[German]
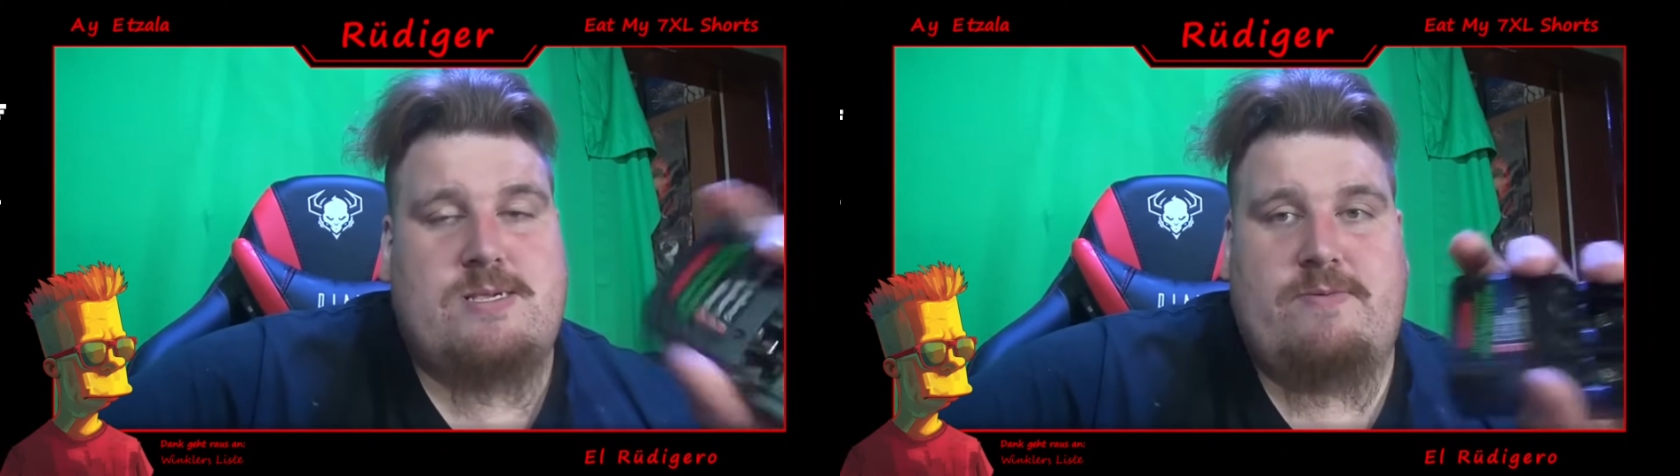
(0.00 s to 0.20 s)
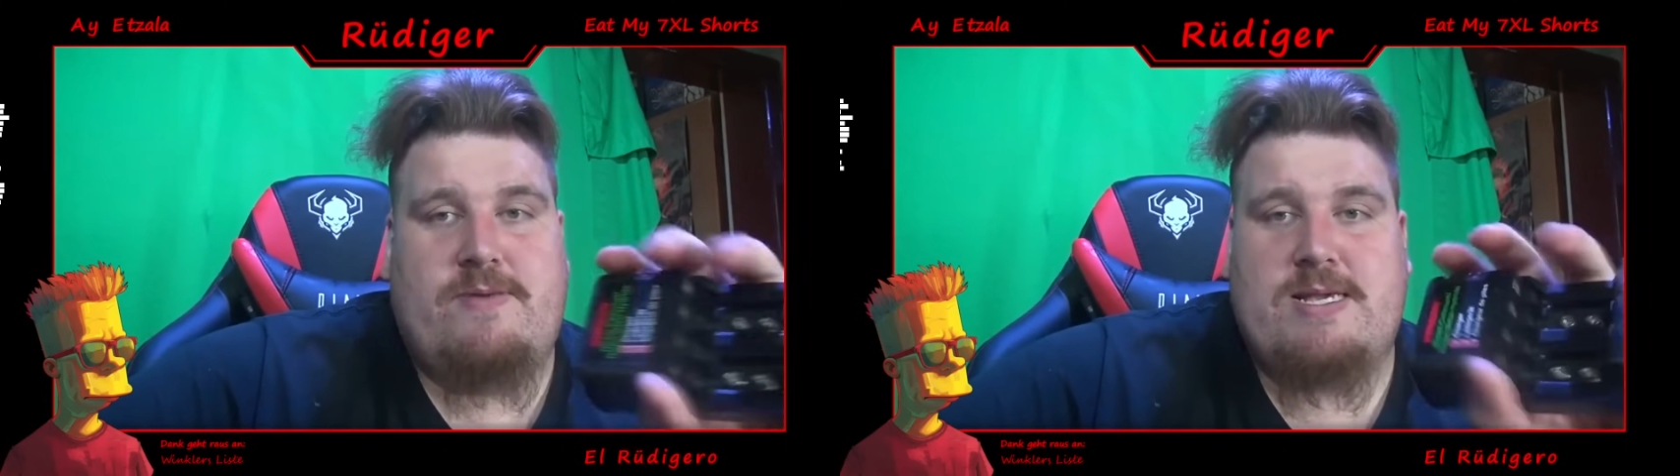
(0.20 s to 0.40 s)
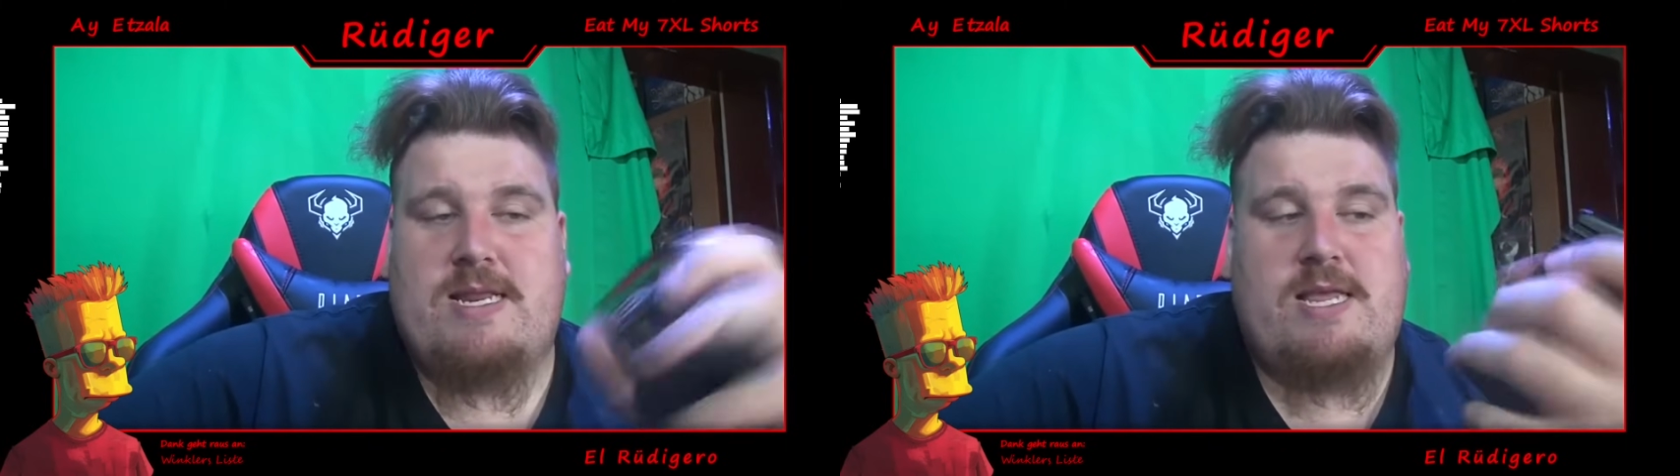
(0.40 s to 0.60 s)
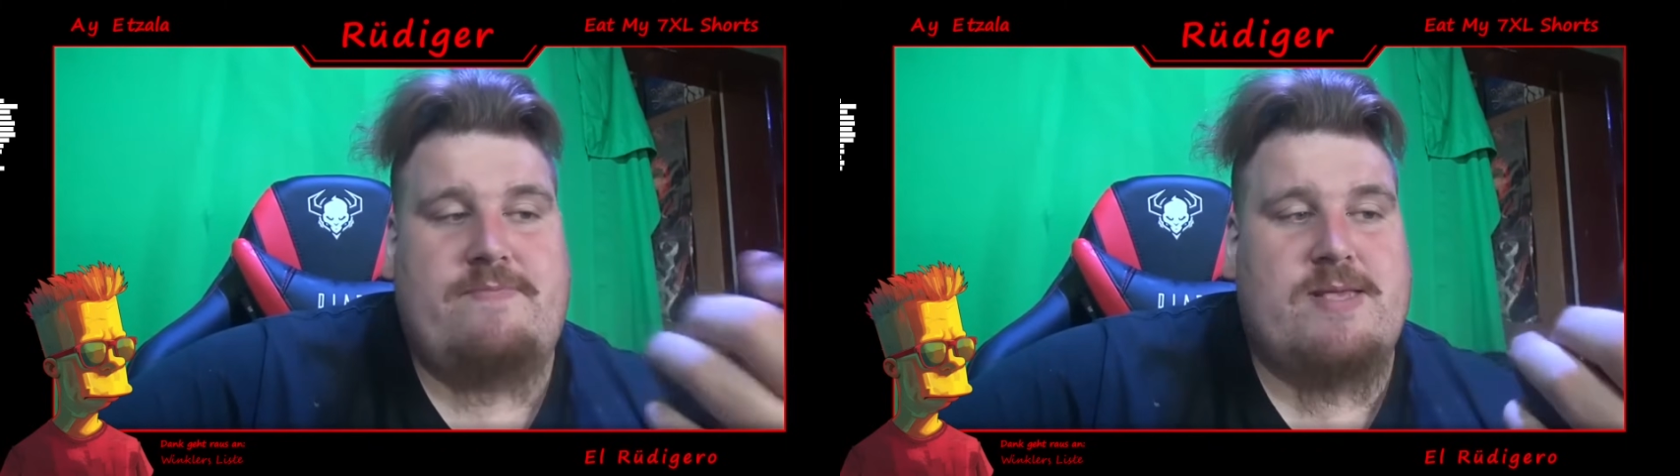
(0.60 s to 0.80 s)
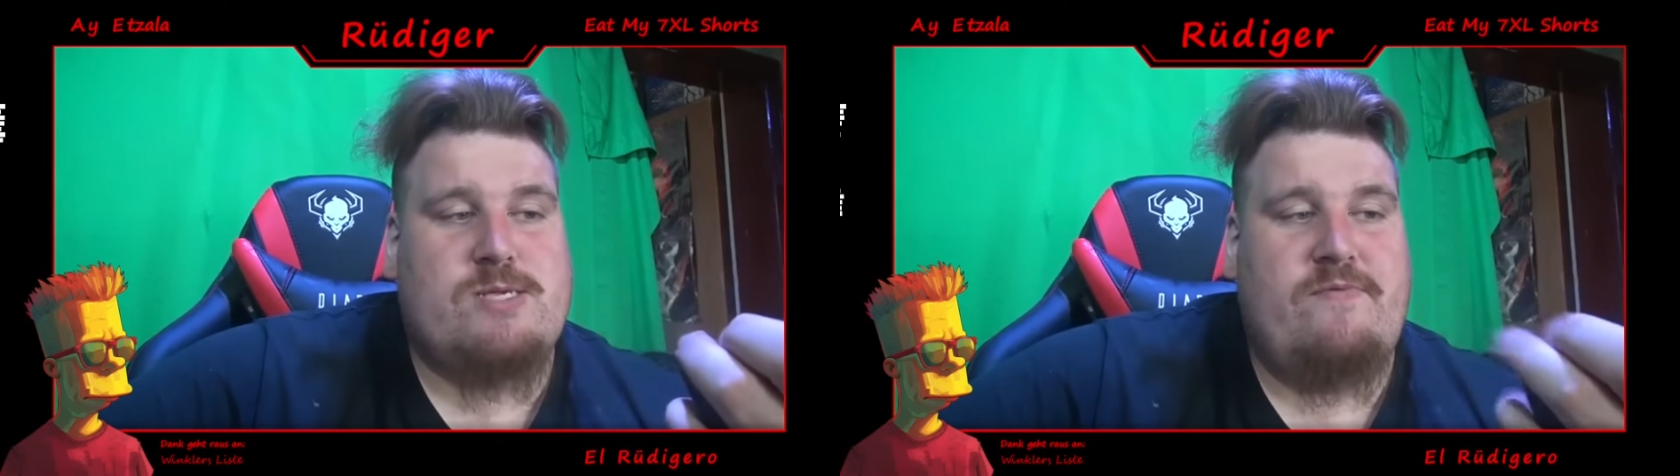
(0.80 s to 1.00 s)
ich weiß gar nicht, ich
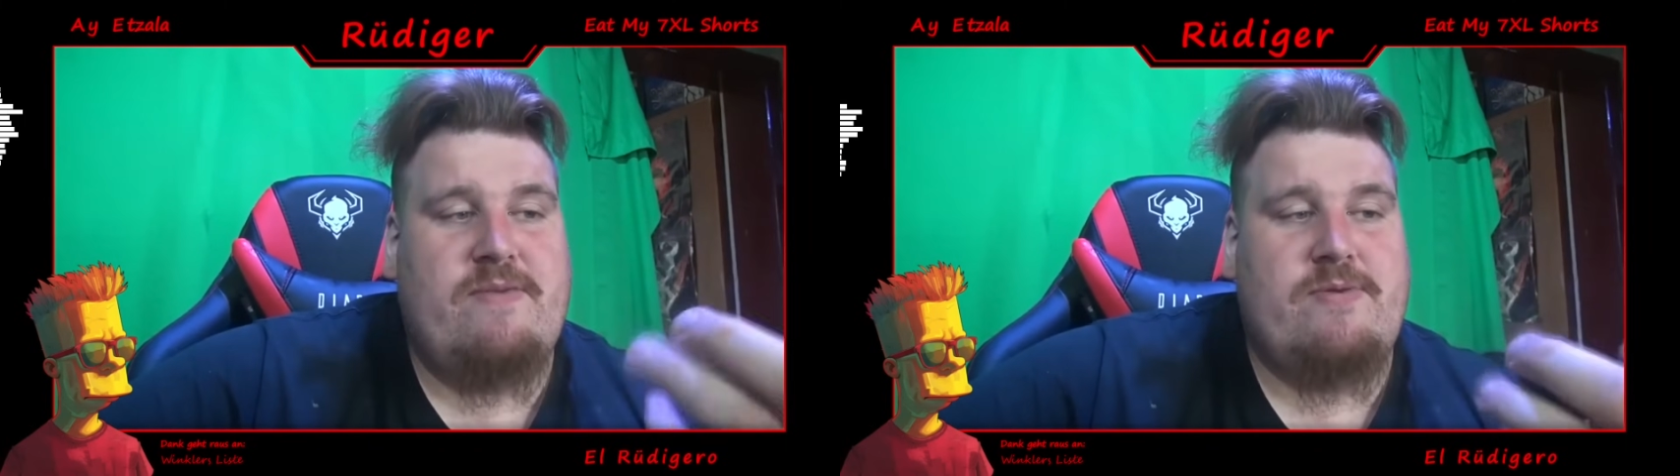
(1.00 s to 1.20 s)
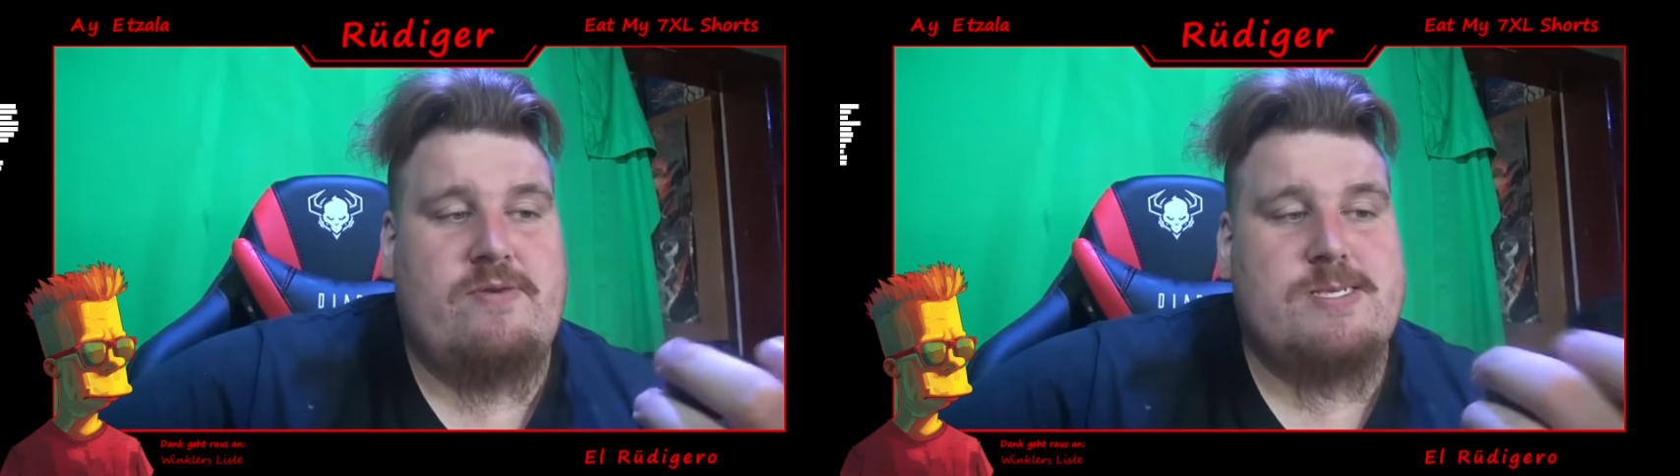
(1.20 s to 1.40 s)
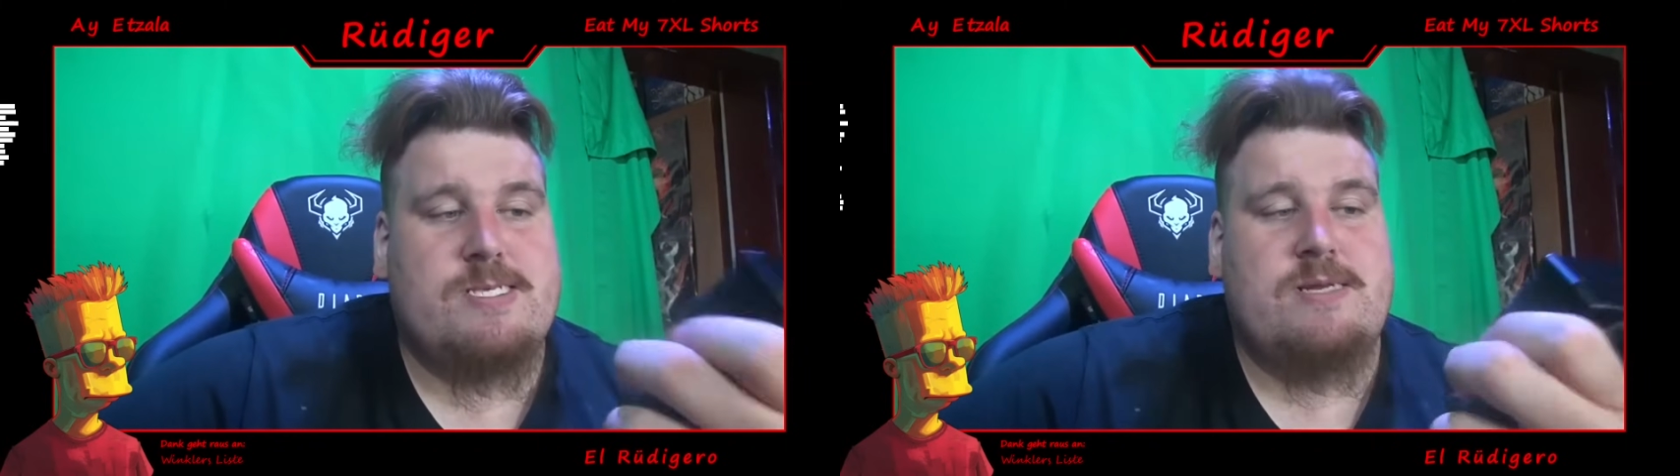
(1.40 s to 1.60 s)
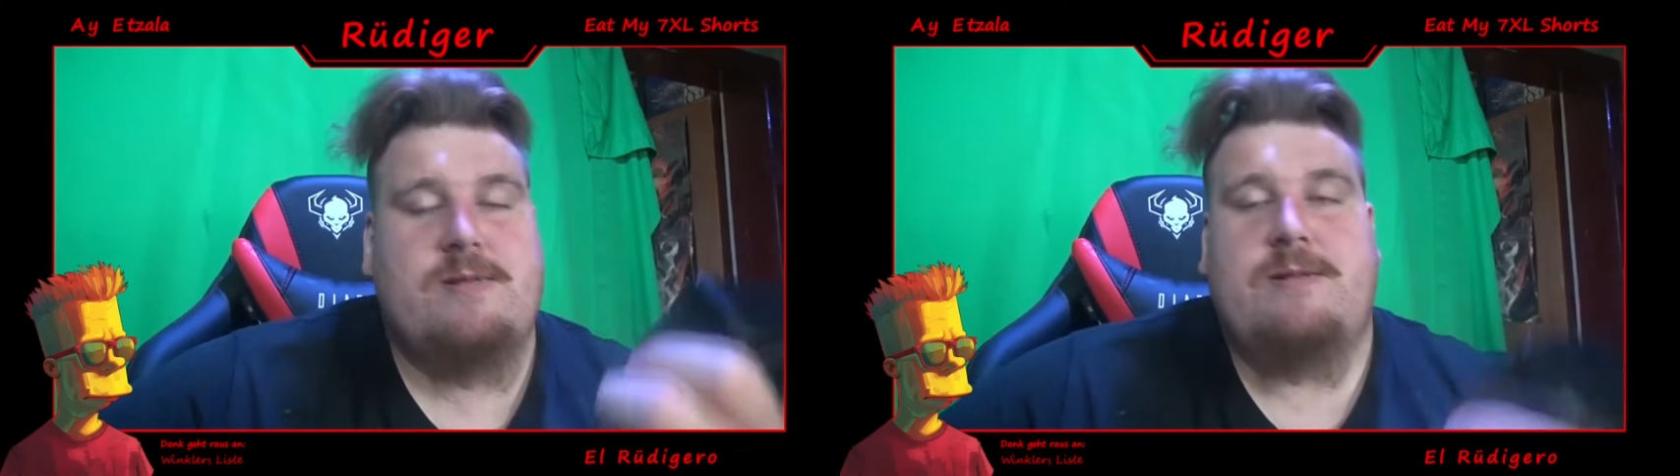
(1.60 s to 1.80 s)
habe das so viel benutzt